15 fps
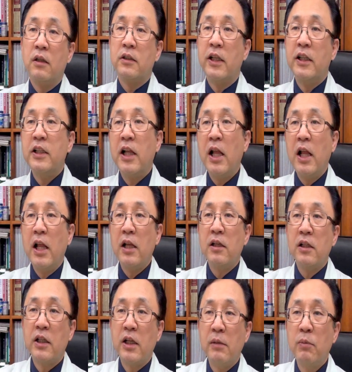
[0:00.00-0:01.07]

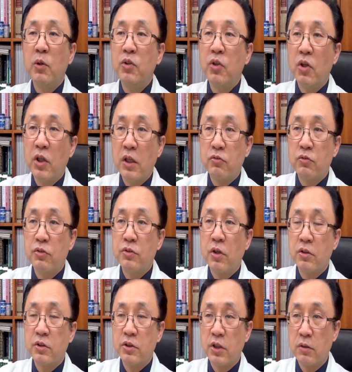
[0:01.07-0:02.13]
지질의 기본적인
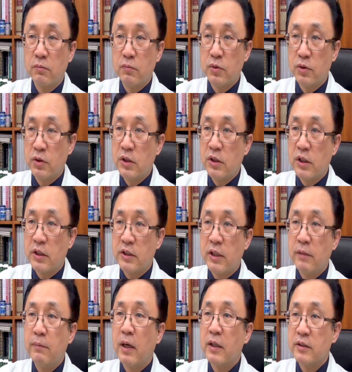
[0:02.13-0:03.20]
구성 성분은 이제
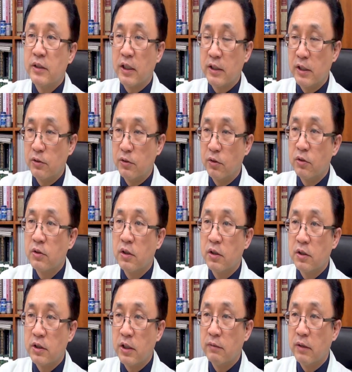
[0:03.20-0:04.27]

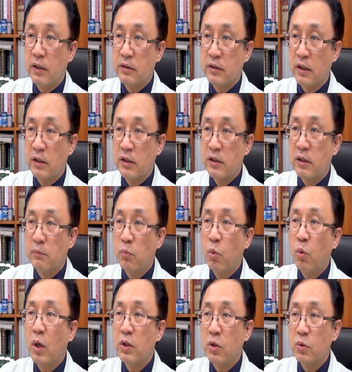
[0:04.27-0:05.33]
지방산이죠. 지방산은 이제
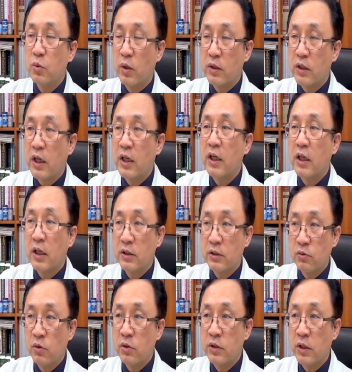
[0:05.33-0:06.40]
포화 정도에 따라
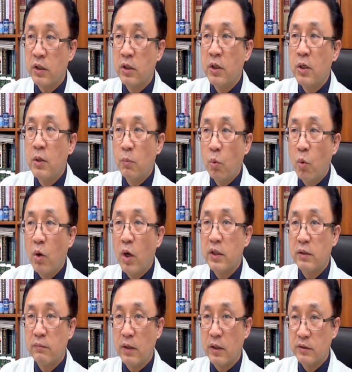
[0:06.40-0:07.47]
가지고 이제 포화
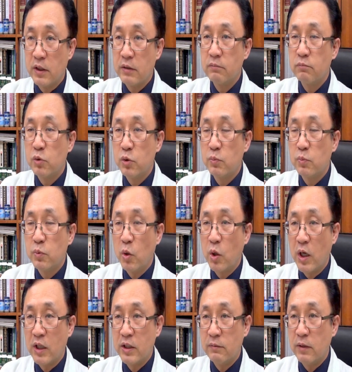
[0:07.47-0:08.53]
지방산,
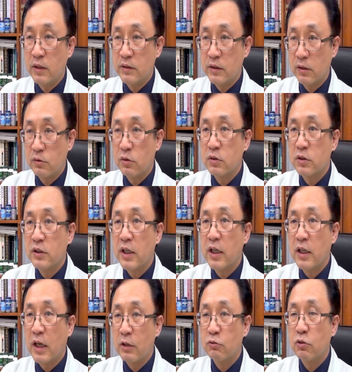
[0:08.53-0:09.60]
불포화 지방산으로
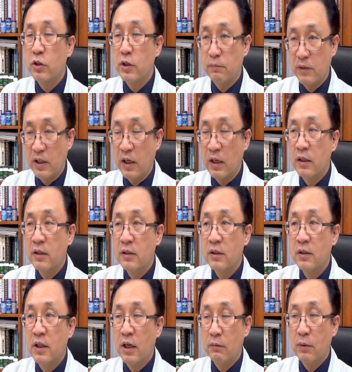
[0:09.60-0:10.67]
크게 나누어집니다.
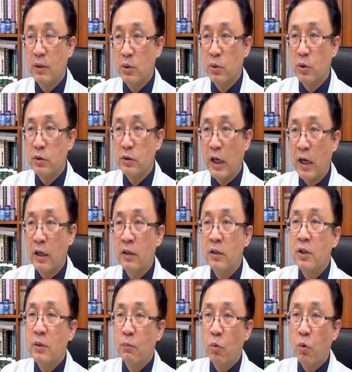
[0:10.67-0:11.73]
아마 이건 다
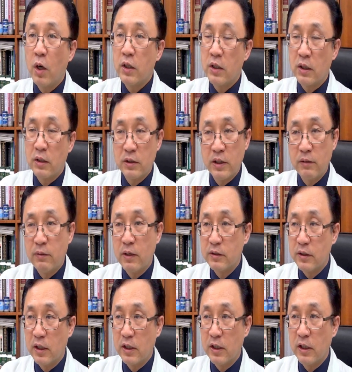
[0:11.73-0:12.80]
포화자유
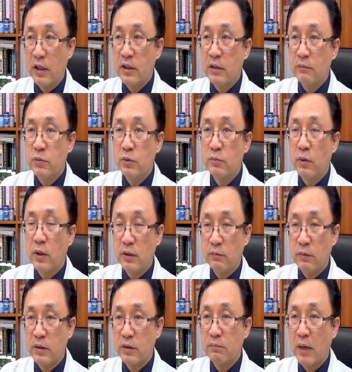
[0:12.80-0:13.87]
지방산이나 이제 불포화
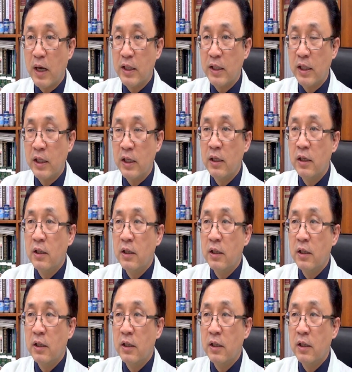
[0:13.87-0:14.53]
지방산 많이